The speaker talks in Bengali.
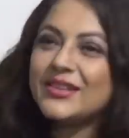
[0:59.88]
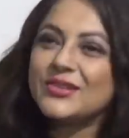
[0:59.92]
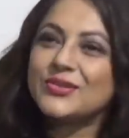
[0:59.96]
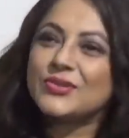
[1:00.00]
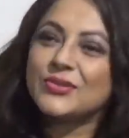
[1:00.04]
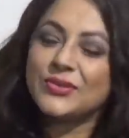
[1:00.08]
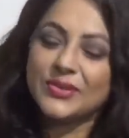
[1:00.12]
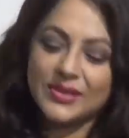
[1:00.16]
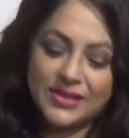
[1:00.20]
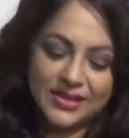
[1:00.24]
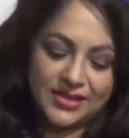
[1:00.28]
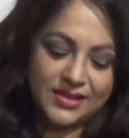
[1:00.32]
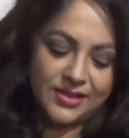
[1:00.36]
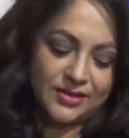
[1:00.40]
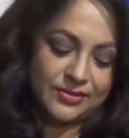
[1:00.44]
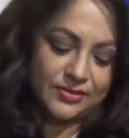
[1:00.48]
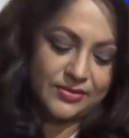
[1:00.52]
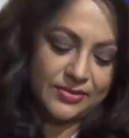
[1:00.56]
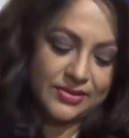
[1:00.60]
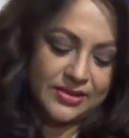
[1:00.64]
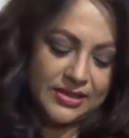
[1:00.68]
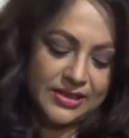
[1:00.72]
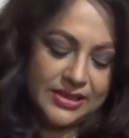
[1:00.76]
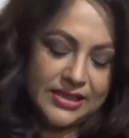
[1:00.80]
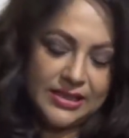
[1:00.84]
কিছু না কারণ
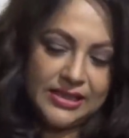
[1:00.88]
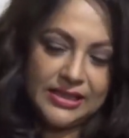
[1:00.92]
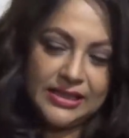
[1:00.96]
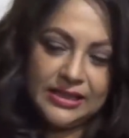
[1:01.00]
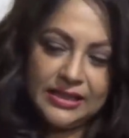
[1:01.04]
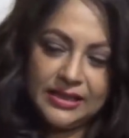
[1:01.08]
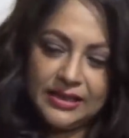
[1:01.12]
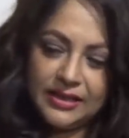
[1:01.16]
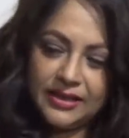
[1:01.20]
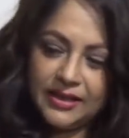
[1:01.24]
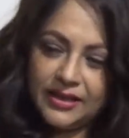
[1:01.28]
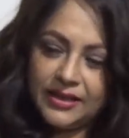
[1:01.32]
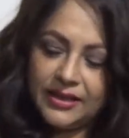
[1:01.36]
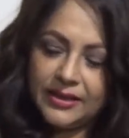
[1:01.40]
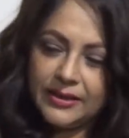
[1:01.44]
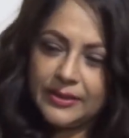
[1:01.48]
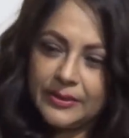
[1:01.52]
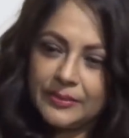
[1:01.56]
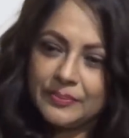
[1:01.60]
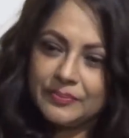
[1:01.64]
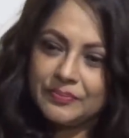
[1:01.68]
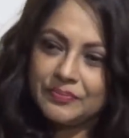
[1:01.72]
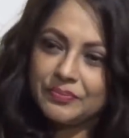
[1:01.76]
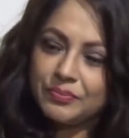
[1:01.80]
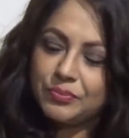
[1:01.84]

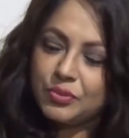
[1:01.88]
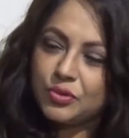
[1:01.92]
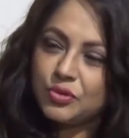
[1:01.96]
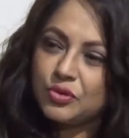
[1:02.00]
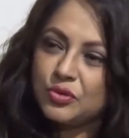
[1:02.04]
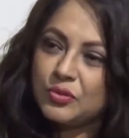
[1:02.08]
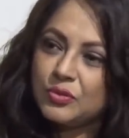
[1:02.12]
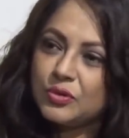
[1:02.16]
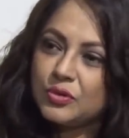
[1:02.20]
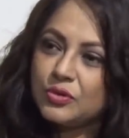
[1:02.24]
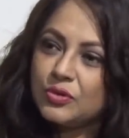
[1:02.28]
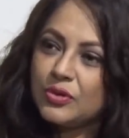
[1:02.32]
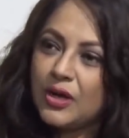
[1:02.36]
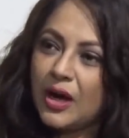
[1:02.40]
প্রথমত